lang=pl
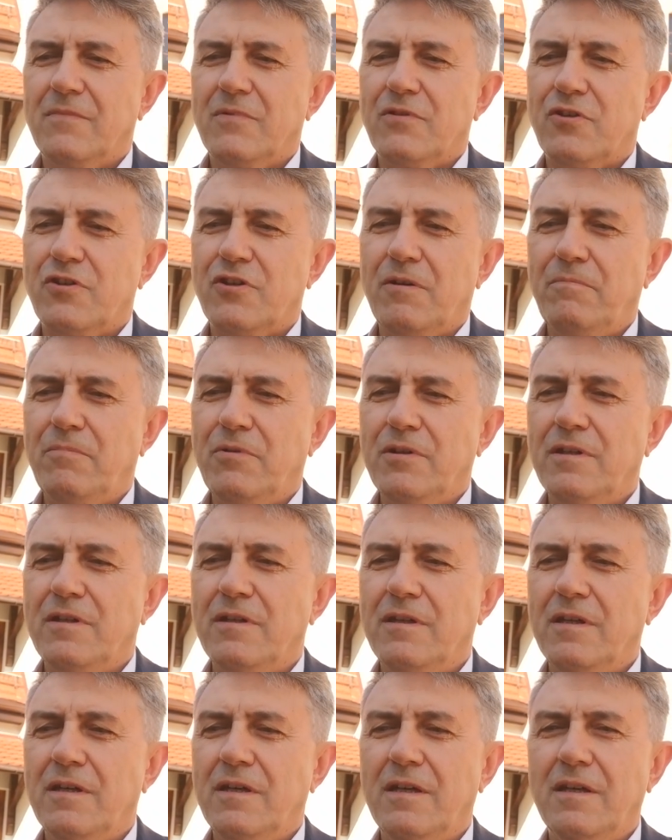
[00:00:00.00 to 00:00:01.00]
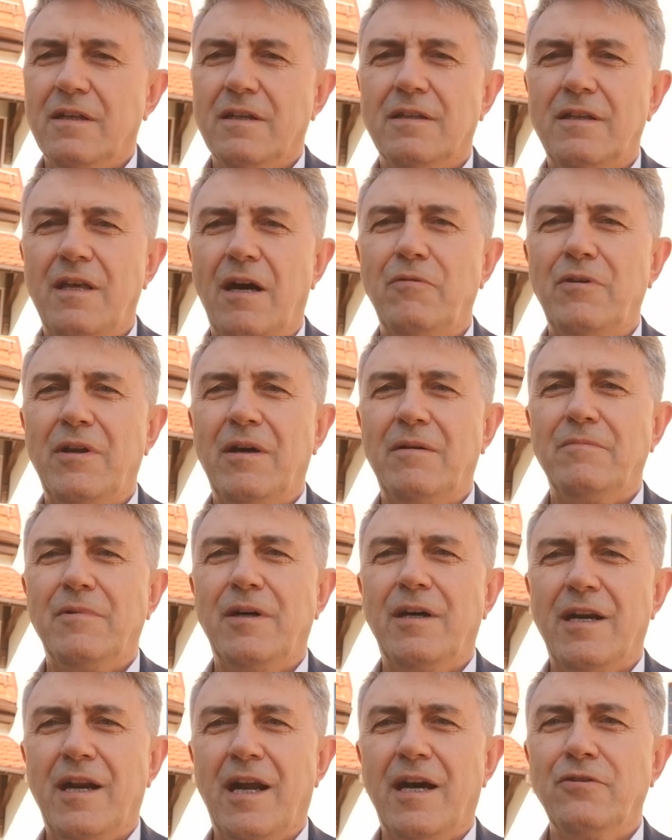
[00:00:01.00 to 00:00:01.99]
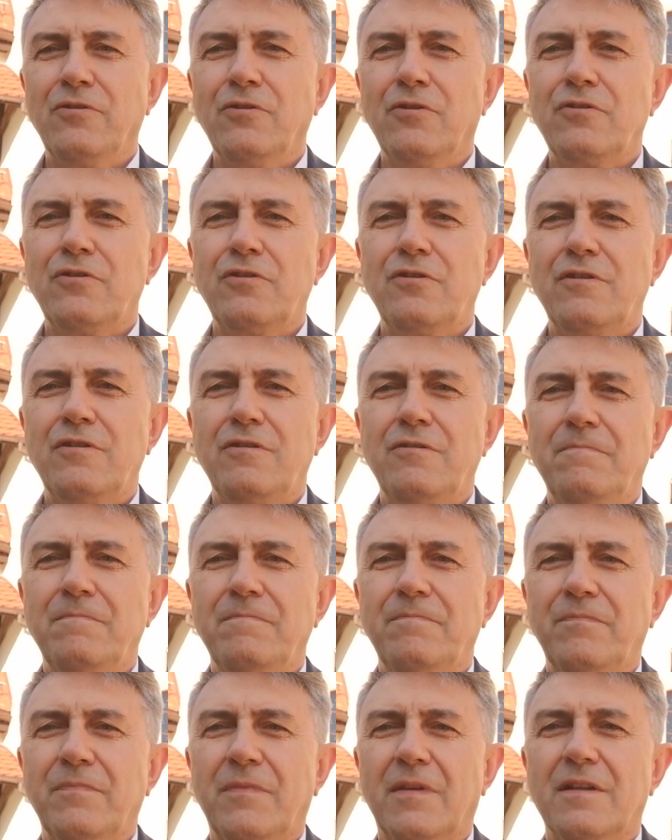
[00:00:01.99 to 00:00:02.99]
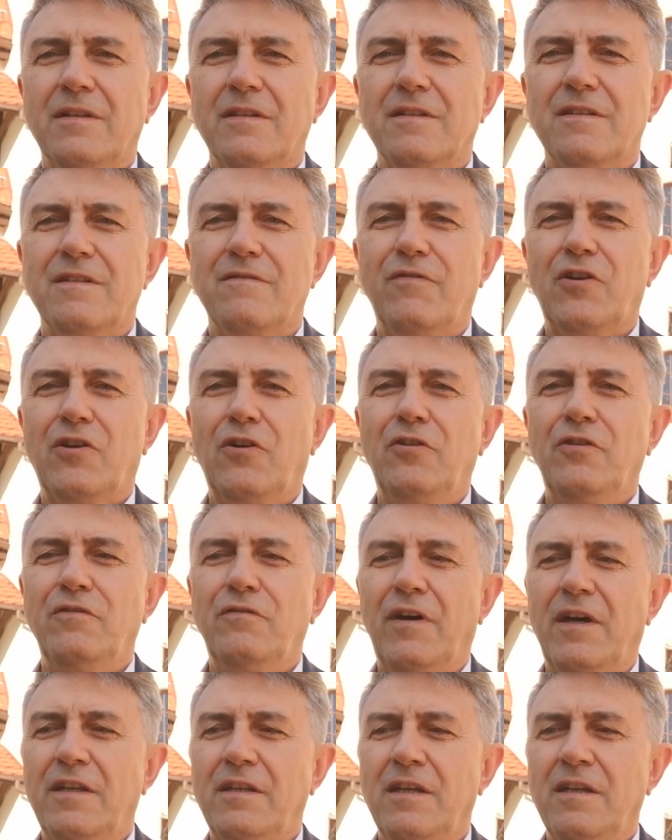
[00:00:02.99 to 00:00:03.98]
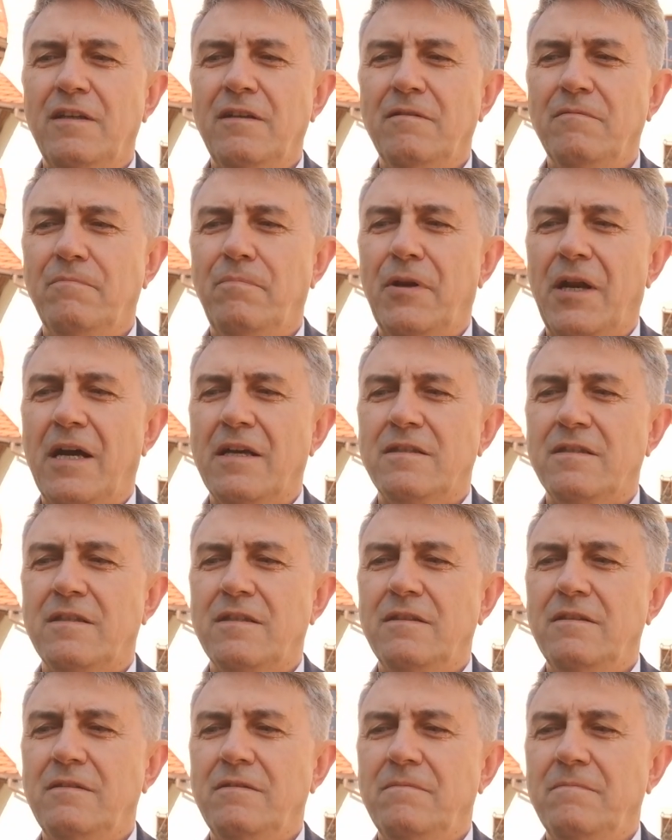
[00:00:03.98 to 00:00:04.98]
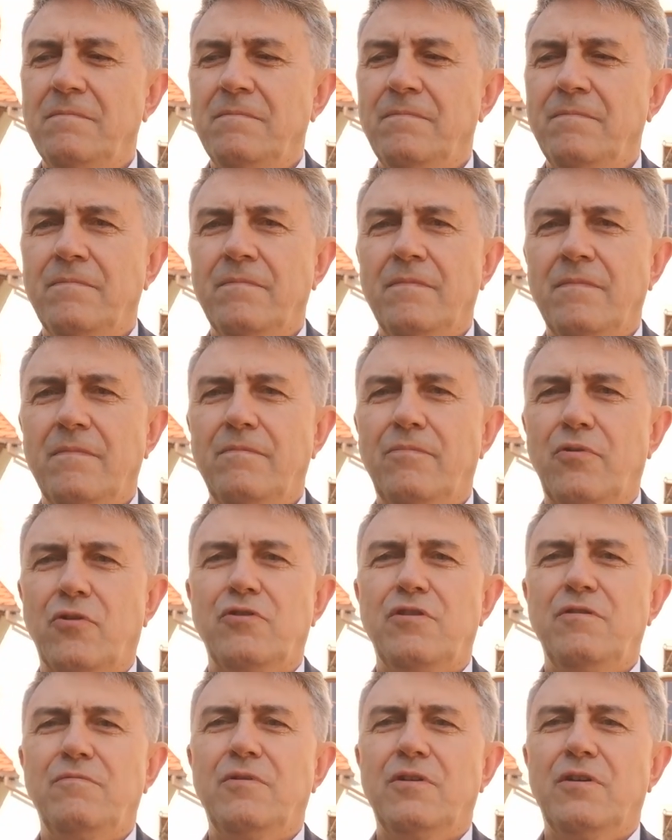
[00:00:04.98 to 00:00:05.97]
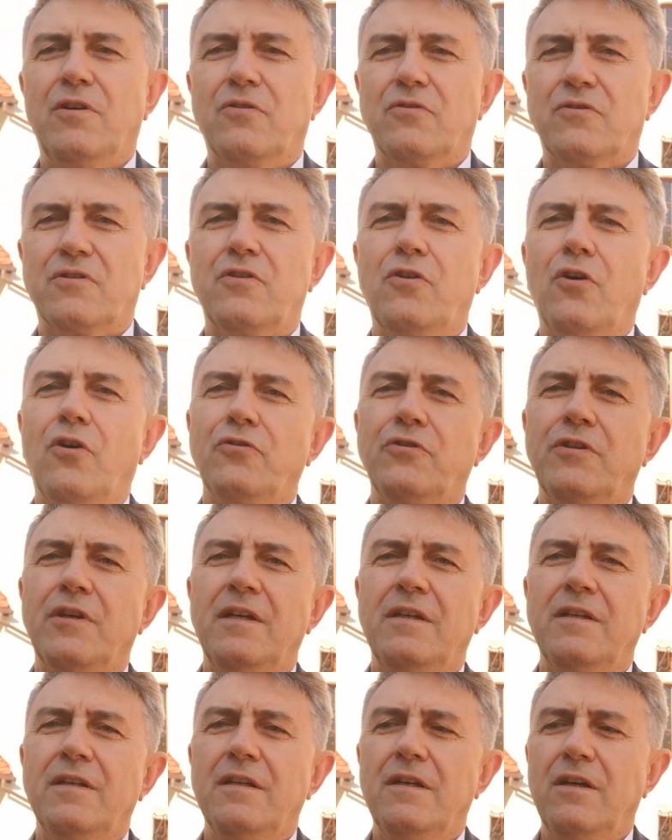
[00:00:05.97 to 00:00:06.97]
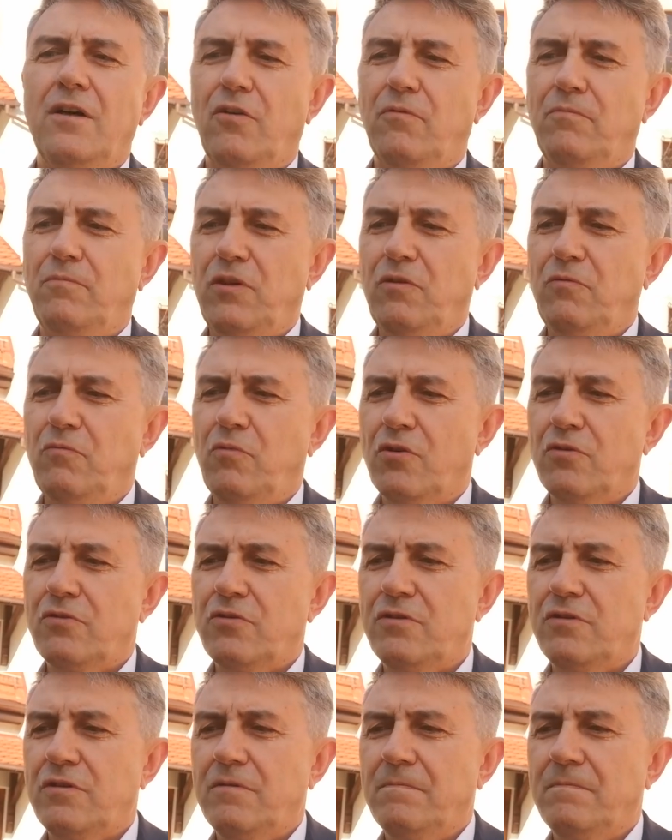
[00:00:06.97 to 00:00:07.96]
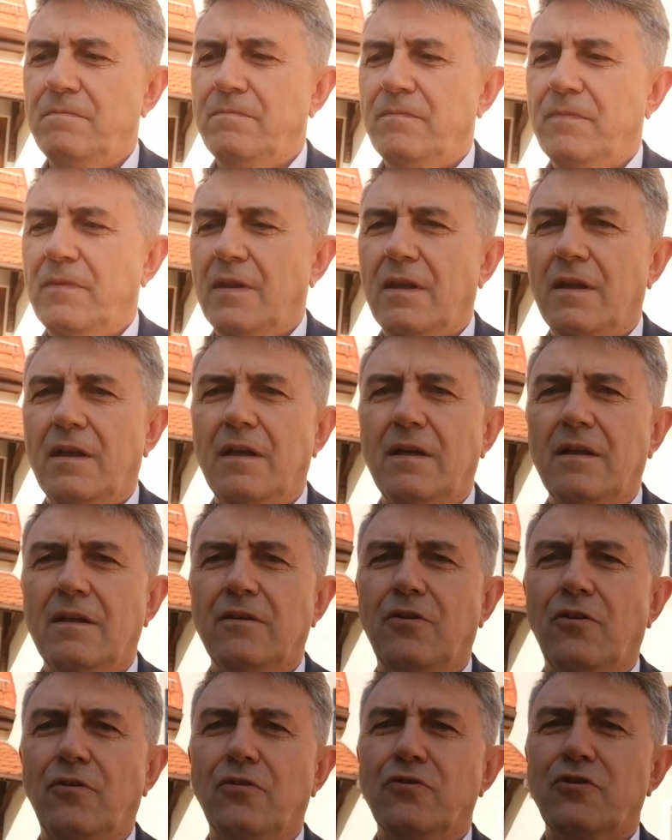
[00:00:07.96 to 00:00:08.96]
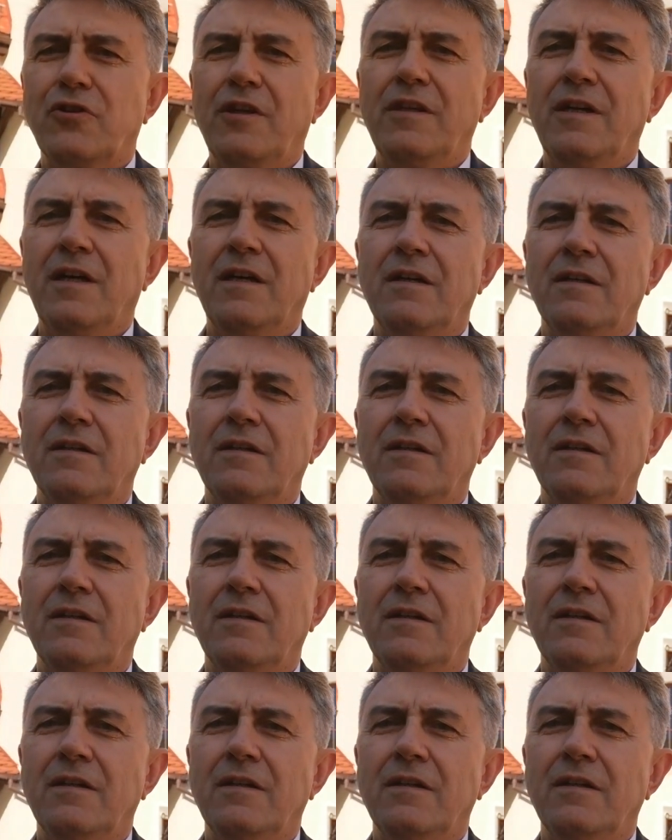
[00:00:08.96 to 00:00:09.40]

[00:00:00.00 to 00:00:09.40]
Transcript: żeby dał nam radość e, z wykonywanej pracy. Prosimy o zgodę, o miłość, do noszenia